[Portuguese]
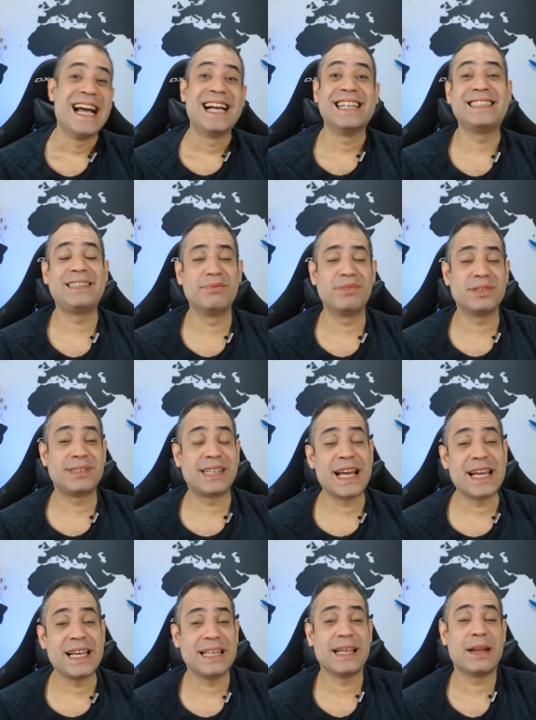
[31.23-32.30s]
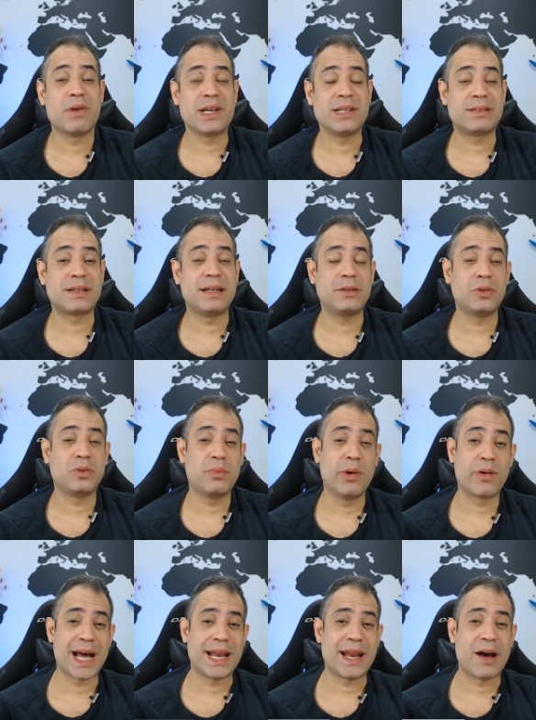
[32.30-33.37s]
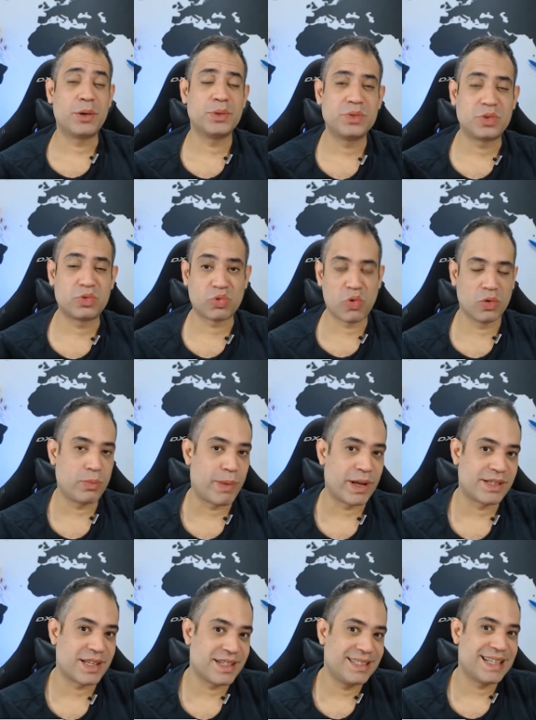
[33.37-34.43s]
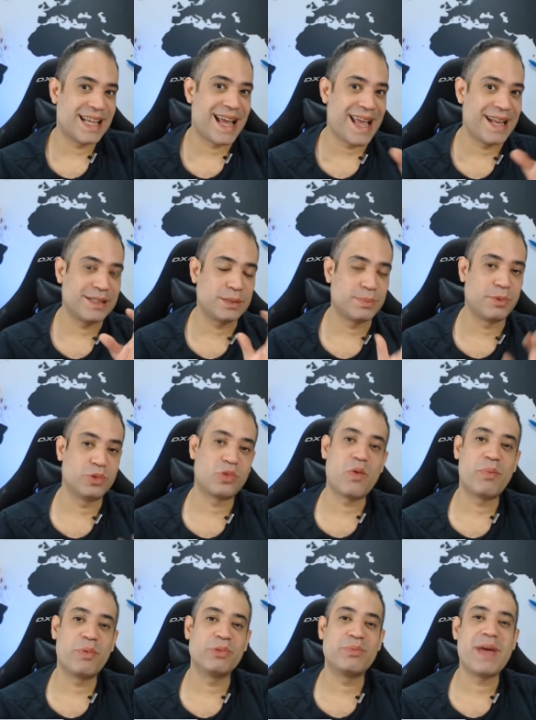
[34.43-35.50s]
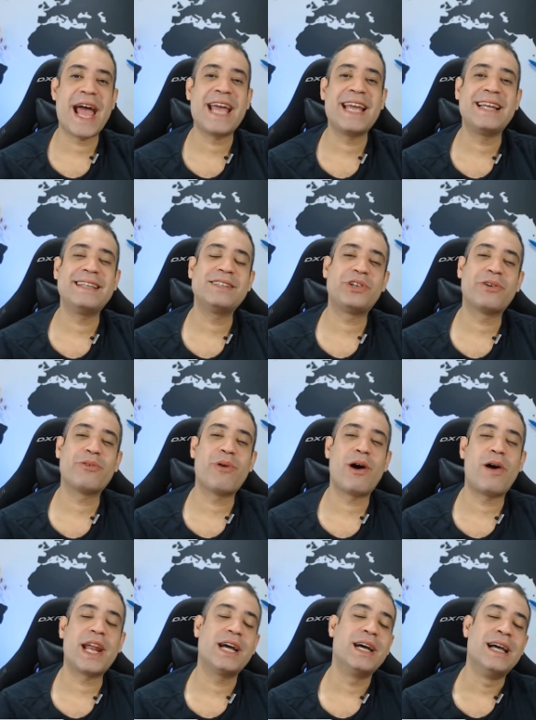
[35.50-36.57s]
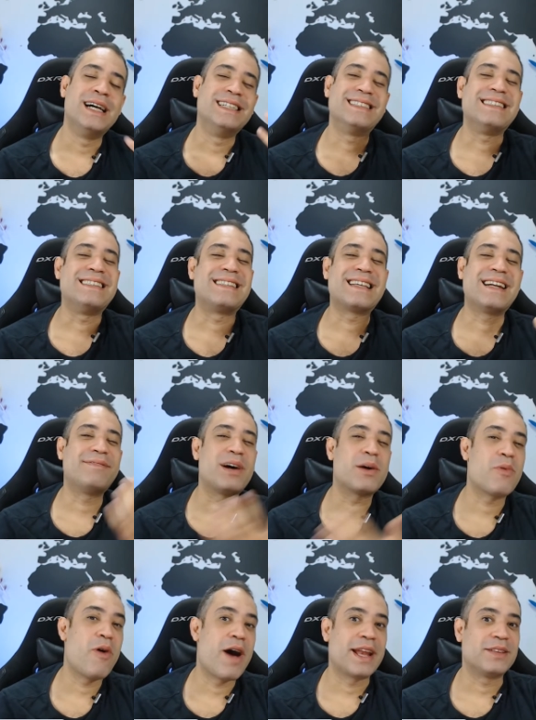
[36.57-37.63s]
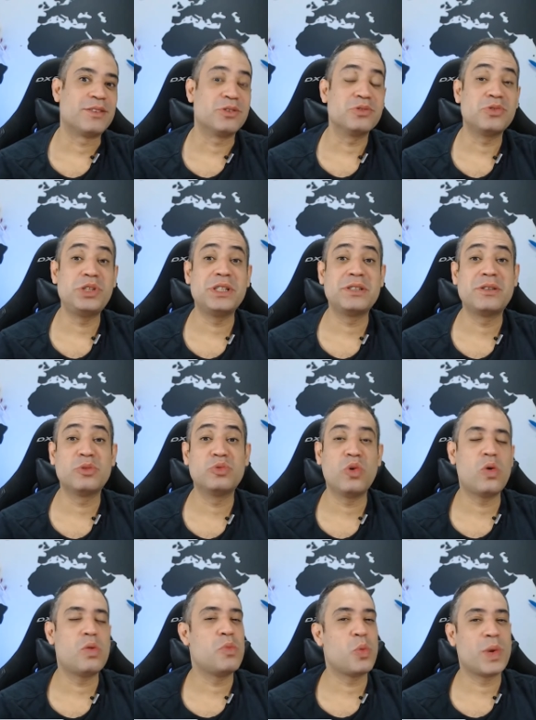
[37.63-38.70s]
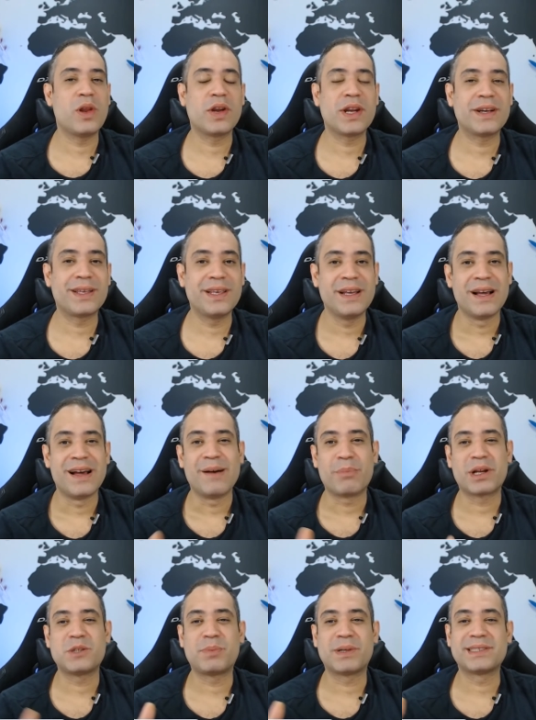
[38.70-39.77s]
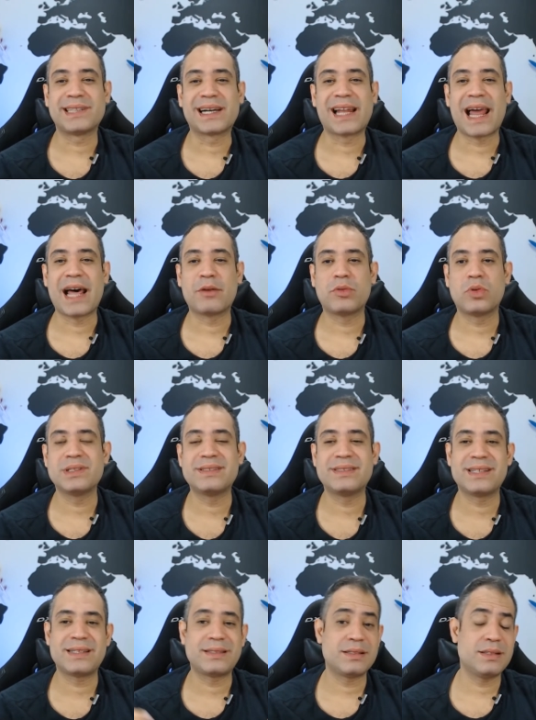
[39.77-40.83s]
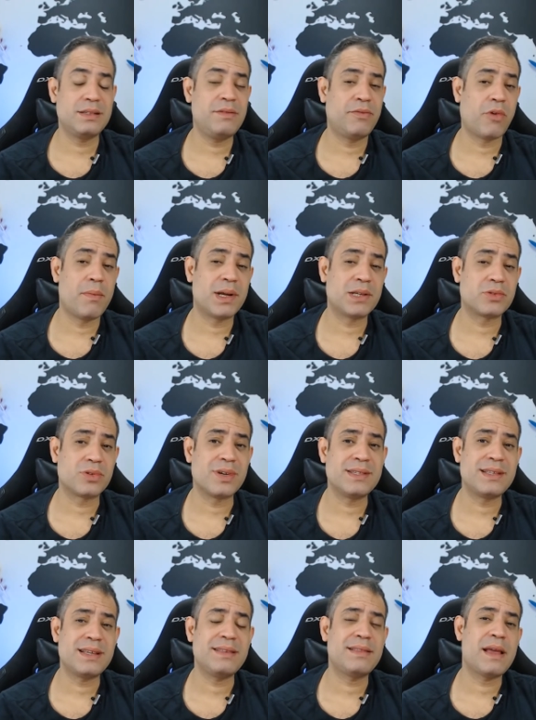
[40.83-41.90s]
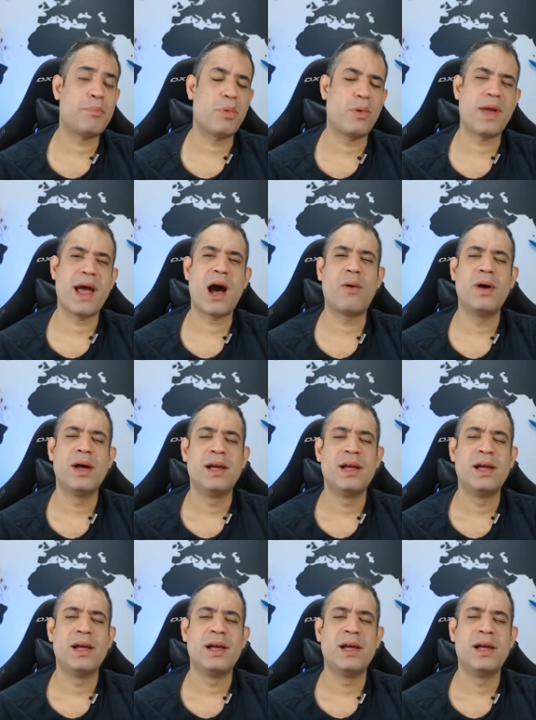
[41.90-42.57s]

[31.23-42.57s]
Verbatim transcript: E se você ainda não é inscrito no meu canal do desconto Aéreas.com.br, ainda chegou a hora, se inscreva agora. Todos os dias eu dou o meu melhor aqui para te passar, claro, todas essas informações em tempo real